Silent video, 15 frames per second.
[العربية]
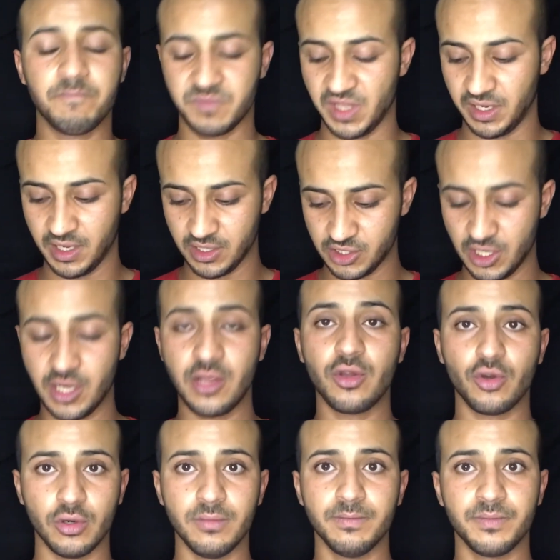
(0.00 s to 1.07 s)
يعني
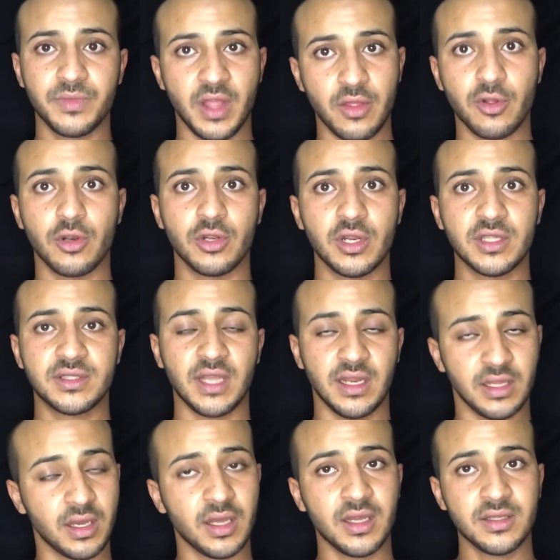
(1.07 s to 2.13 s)
اشارككم هذول
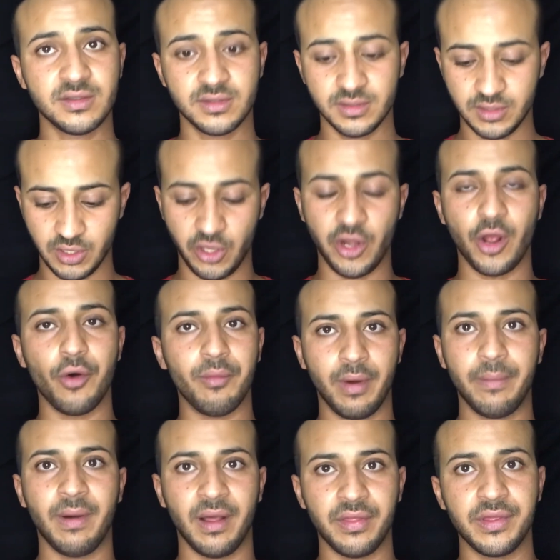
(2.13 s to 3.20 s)
التعليقات نقراهم مع
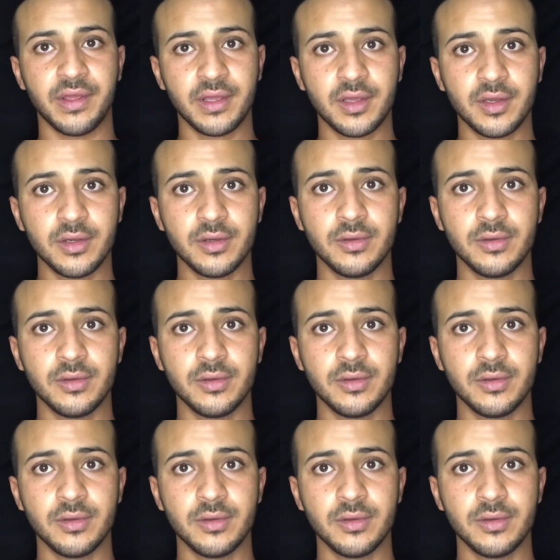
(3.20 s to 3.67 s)
بعض هيك